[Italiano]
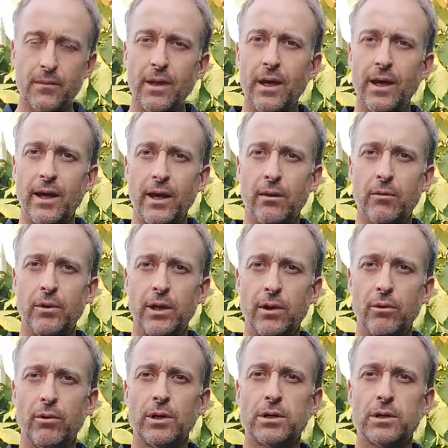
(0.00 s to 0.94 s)
e
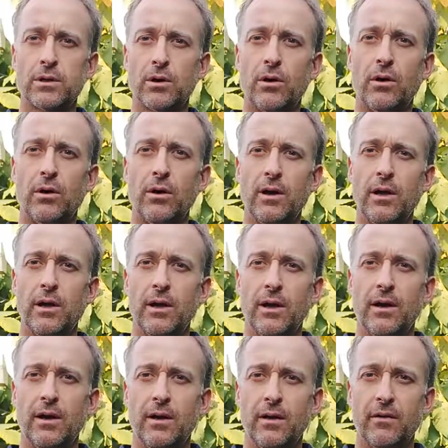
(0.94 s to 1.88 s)
quindi questo
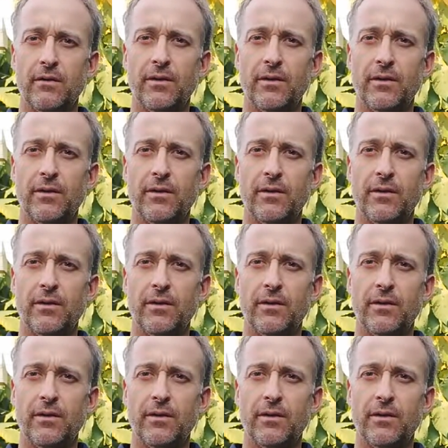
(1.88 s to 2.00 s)
uh,